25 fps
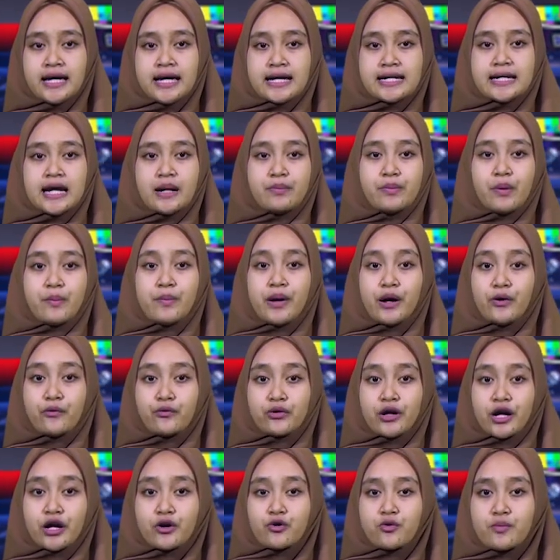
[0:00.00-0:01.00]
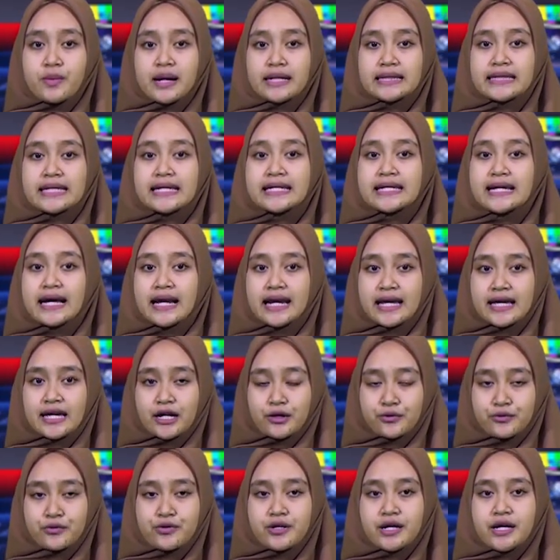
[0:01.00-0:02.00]
dan pembangunan rumah tidak
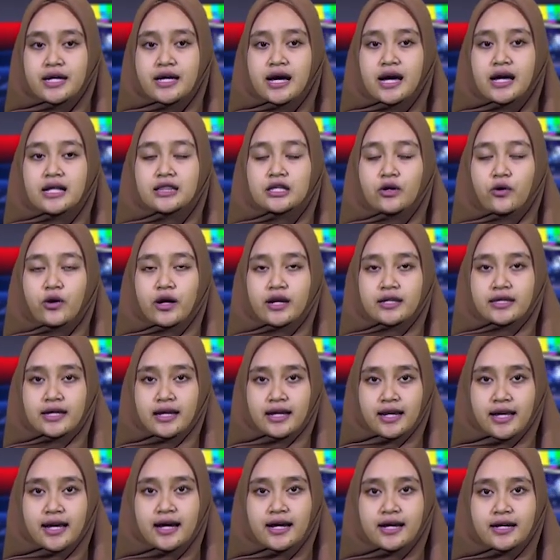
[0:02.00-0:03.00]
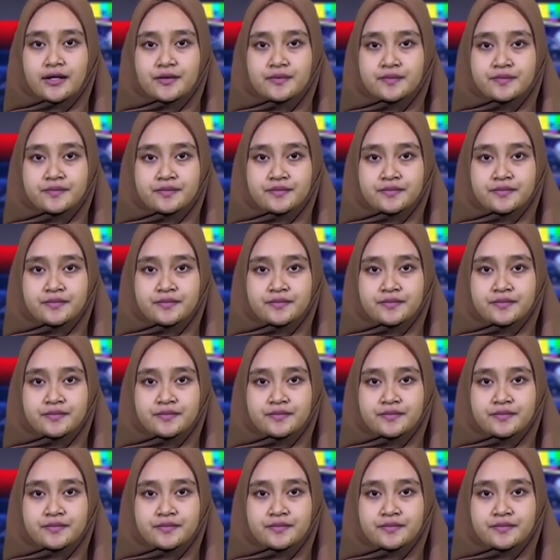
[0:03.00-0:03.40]
layak huni atau RTLH.